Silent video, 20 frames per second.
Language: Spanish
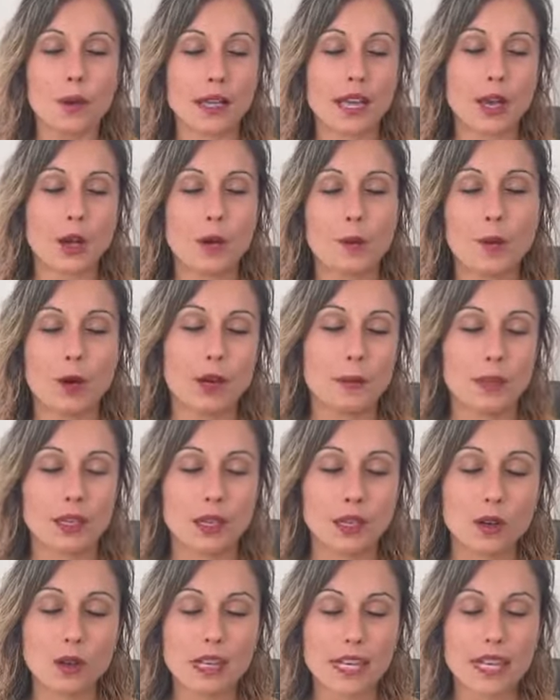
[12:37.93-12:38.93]
porque es como que me
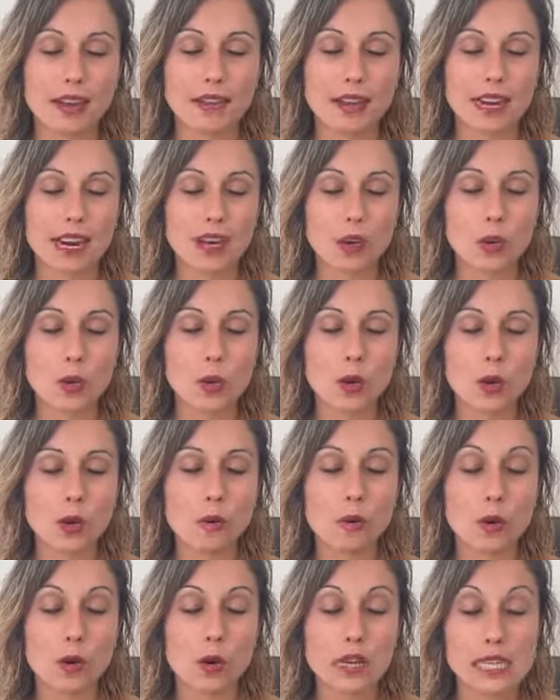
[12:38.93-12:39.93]
tengo que llevar al
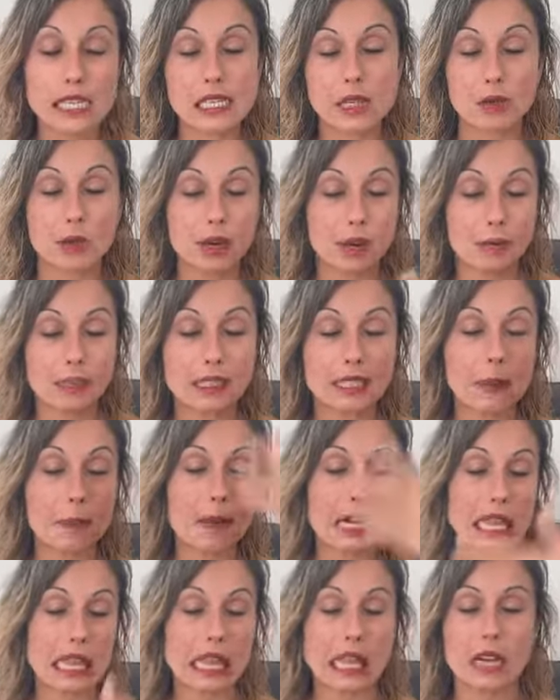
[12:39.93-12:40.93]
cuerpo y seguramente
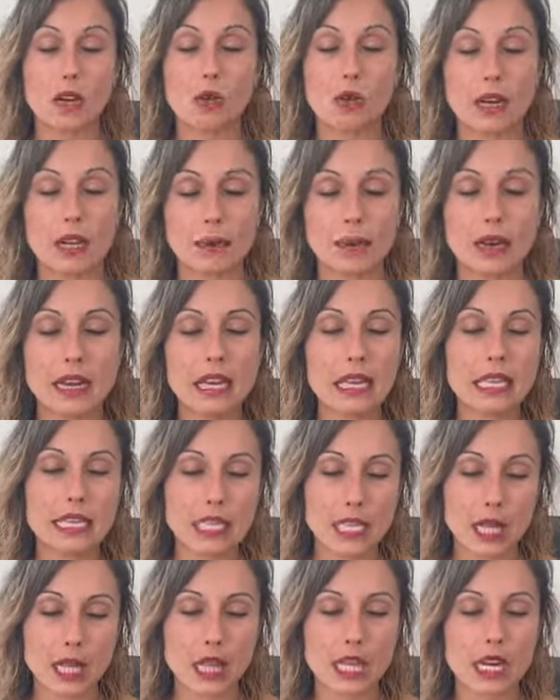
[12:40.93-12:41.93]
aparece alguna imagen
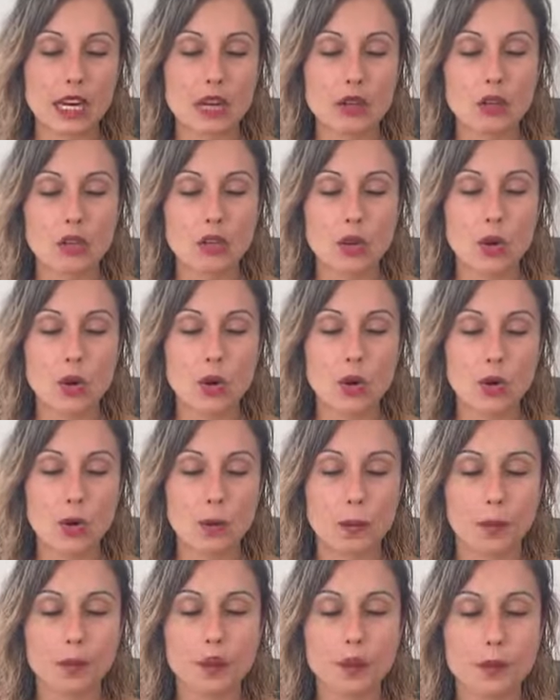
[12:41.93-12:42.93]
si cierras los ojos
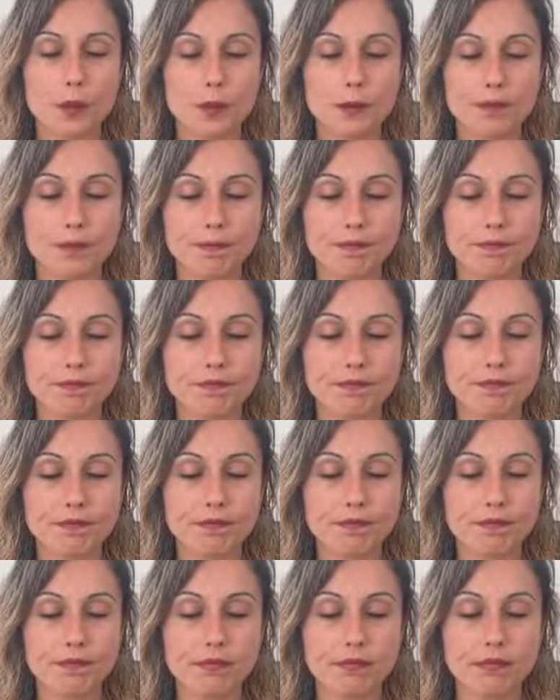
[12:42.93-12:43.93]
conmigo
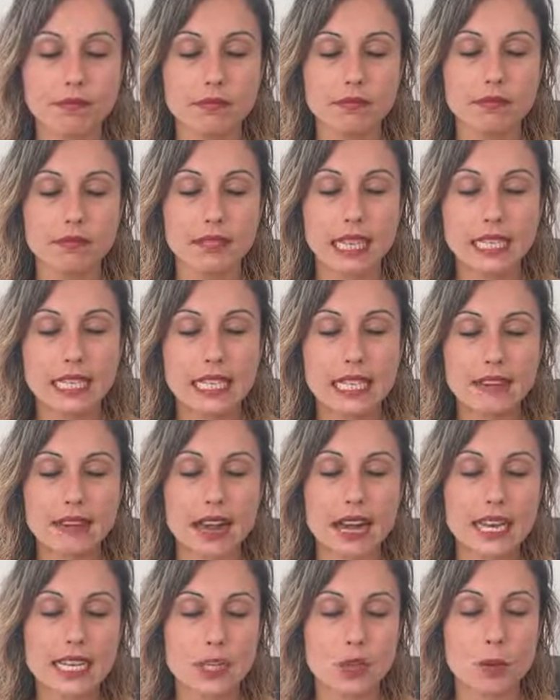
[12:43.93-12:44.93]
y te
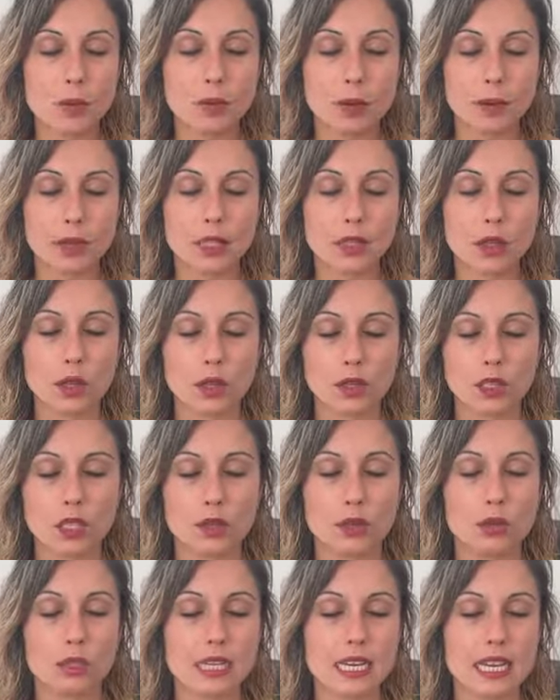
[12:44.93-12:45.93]
vas a esos momentos donde
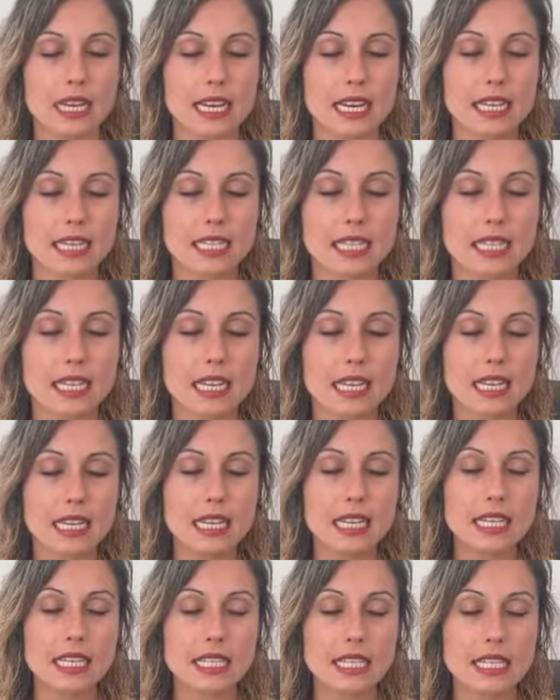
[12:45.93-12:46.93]
tú tenías
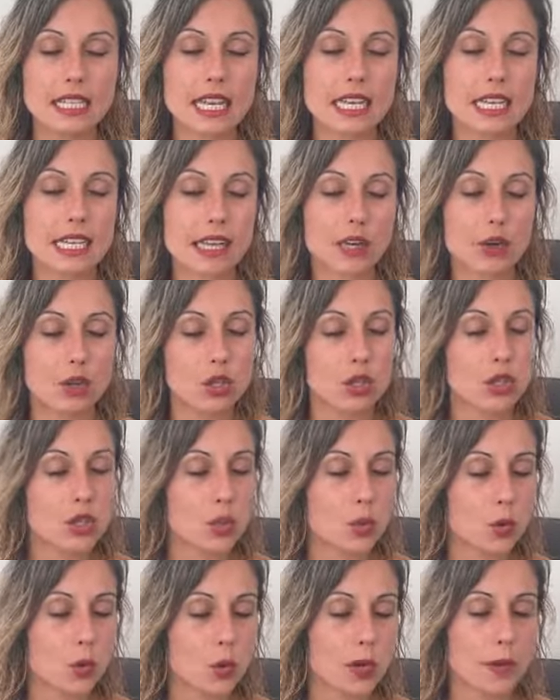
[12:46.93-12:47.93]
7,
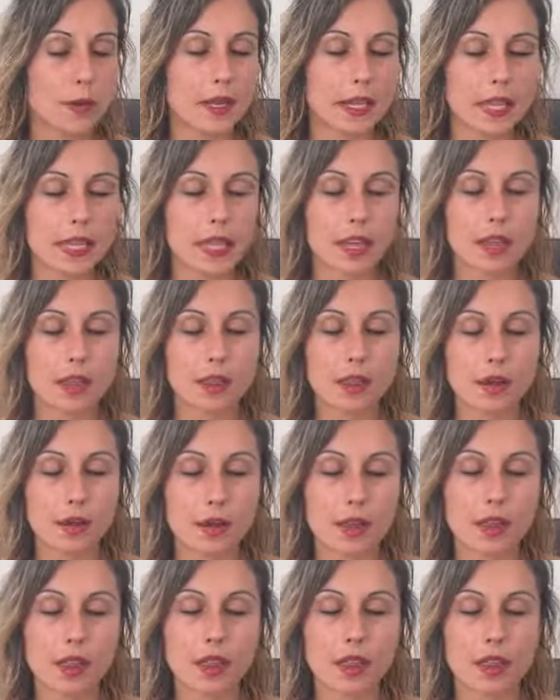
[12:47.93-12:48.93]
8, 9, 10,
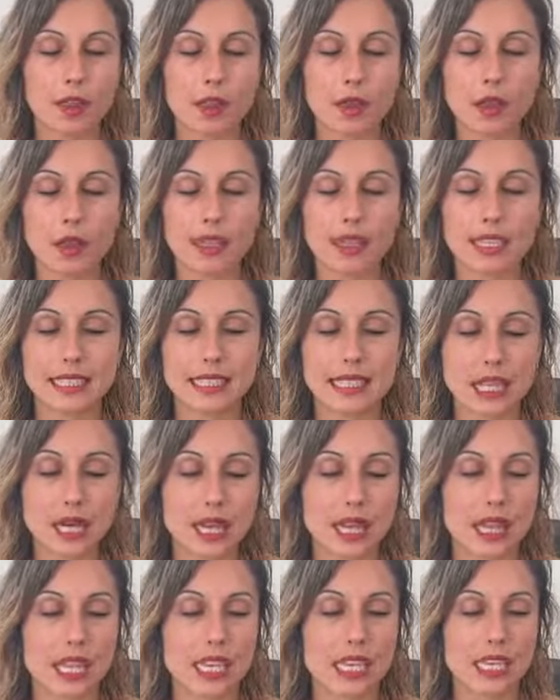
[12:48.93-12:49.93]
11, 12,
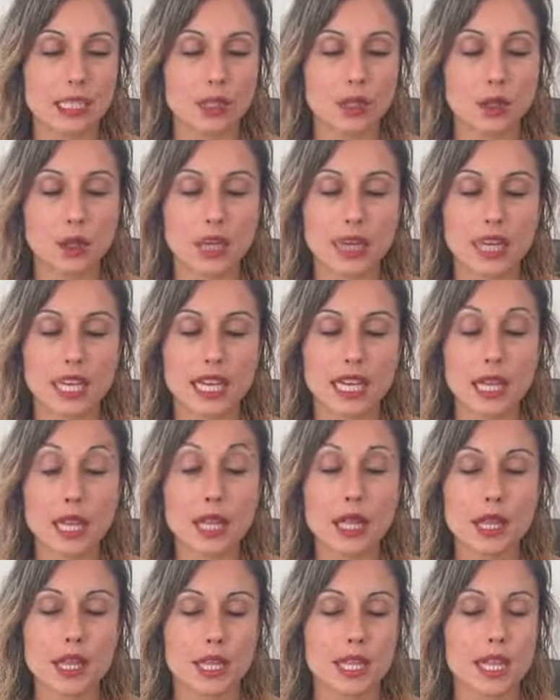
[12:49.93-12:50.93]
13, 14,
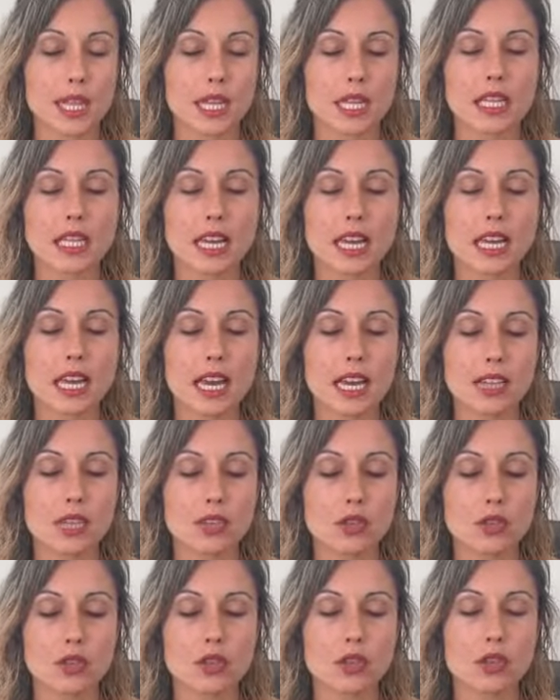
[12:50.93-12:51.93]
15, 16
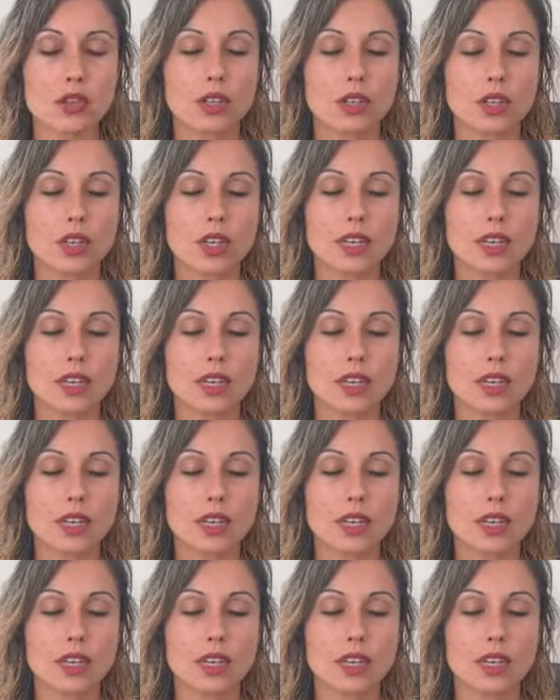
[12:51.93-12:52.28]
años,